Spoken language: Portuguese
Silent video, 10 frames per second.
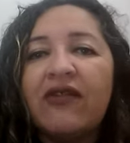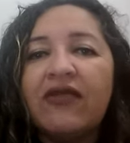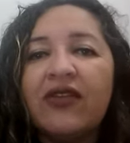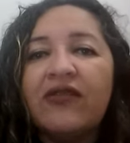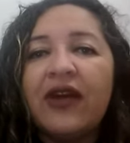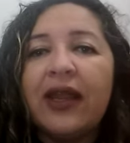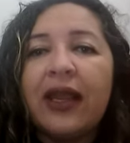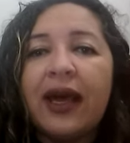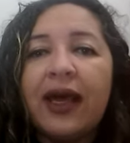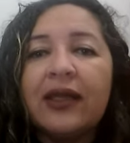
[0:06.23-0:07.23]
havia
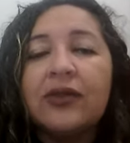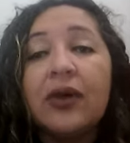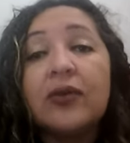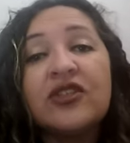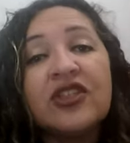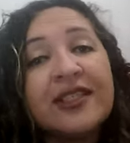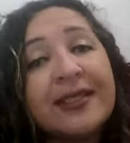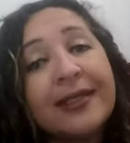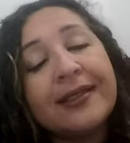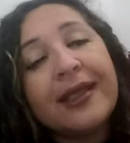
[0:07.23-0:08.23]
falado alguns dias
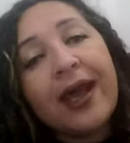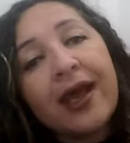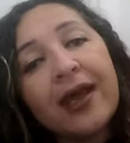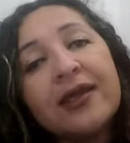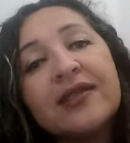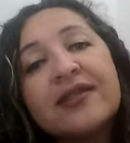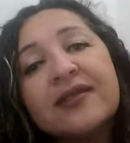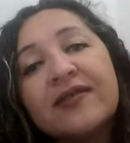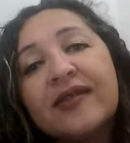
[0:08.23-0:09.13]
atrás,